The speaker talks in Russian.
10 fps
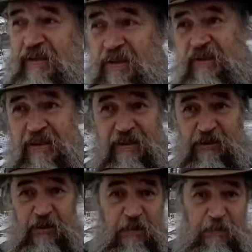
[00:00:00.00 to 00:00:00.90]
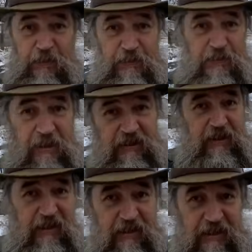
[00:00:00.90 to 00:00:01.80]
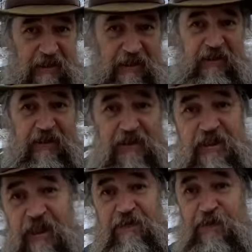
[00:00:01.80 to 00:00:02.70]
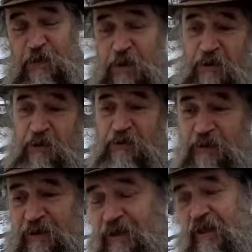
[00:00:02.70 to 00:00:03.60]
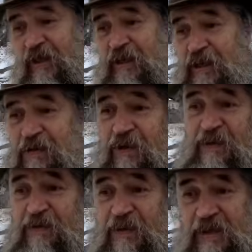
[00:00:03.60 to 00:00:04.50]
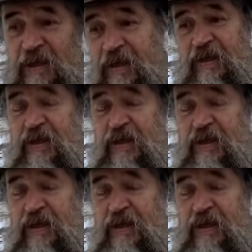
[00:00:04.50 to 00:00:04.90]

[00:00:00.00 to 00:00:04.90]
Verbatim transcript: За концерт он получал ставку от Иванова.